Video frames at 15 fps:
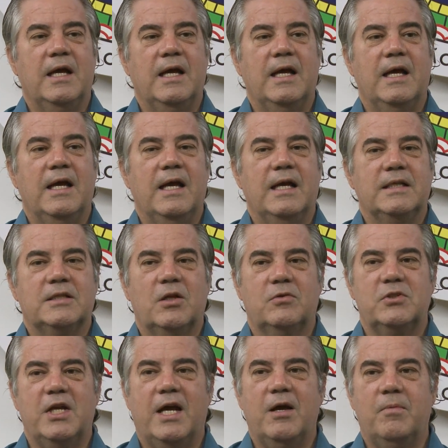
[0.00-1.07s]
É, então
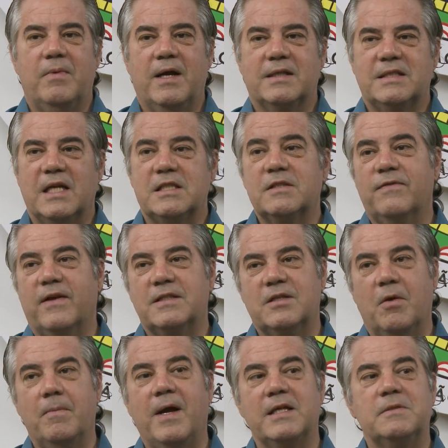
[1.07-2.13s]
já é uma
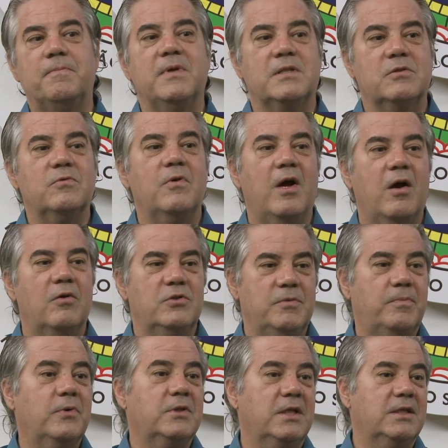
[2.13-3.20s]
satisfação mais pessoal de
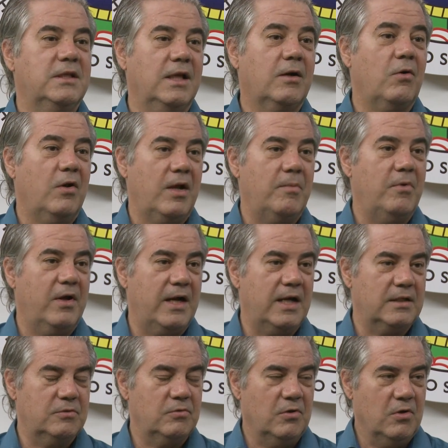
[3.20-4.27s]
poder ter
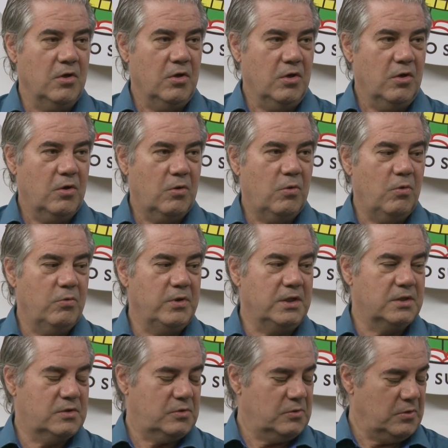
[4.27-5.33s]
colaborado com
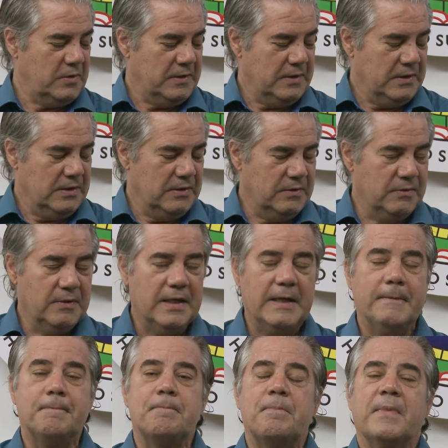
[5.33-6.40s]
isso.
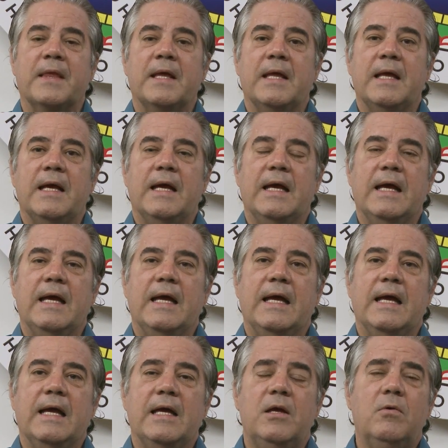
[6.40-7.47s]
Né?
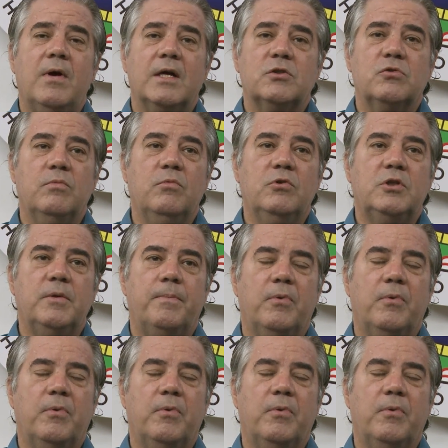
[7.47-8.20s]
É, eu acho muito